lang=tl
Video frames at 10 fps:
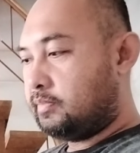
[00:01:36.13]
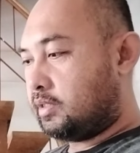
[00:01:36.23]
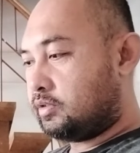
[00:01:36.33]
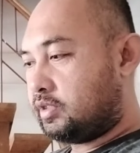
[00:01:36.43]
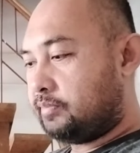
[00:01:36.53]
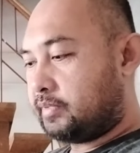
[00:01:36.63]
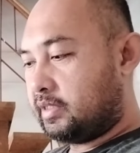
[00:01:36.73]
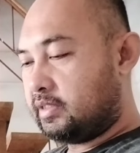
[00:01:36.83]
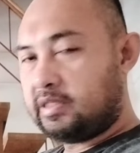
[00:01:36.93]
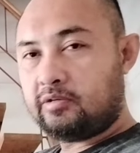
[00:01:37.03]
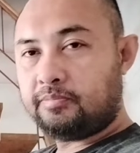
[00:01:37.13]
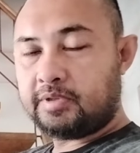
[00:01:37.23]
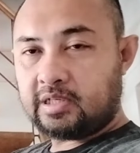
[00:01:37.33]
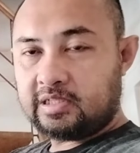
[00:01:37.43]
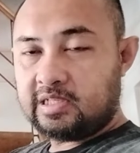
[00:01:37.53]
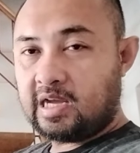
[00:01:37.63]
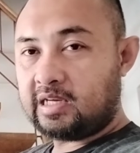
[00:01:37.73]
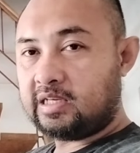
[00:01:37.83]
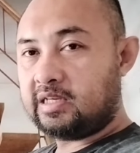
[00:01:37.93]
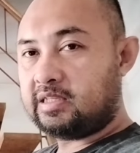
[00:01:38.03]
Pero syempre, hindi ko pa siya kasi
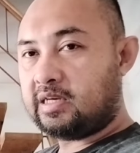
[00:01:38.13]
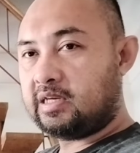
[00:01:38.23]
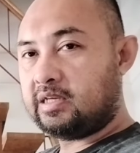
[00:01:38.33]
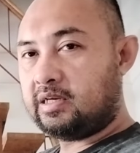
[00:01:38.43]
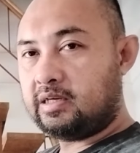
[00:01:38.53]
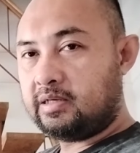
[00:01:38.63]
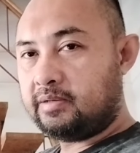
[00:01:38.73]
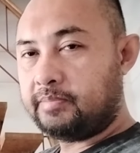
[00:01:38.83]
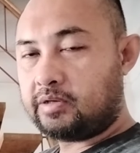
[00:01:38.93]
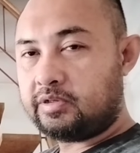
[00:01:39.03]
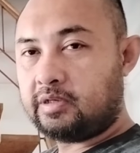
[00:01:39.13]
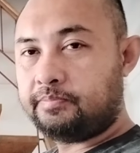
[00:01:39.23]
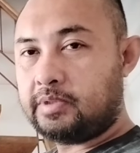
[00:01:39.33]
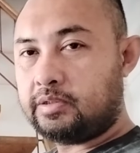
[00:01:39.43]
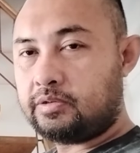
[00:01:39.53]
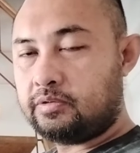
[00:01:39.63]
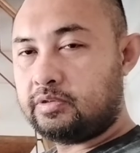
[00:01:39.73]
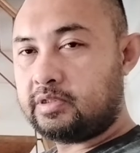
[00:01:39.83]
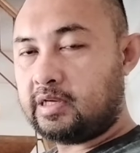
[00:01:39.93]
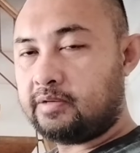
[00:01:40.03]
nakikita. Eh. Uh, meron siyang picture
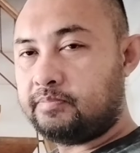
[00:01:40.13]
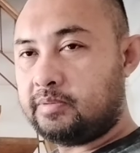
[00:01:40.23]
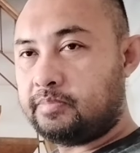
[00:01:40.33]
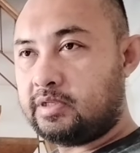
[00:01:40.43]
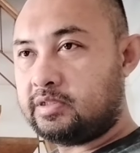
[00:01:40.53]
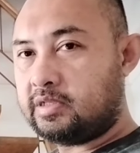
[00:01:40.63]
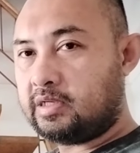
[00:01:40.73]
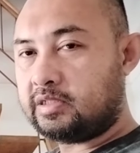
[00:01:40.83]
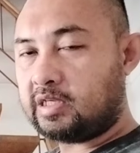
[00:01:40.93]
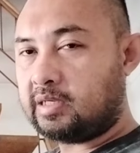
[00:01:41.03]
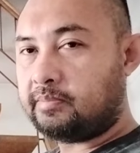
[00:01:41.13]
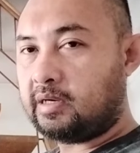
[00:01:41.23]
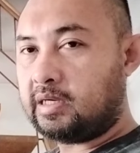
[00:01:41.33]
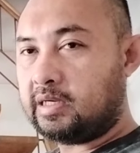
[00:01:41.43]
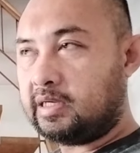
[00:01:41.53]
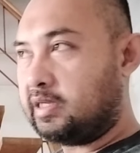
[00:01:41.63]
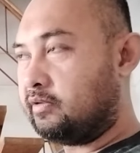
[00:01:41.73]
doon sa FB page niya, saka mga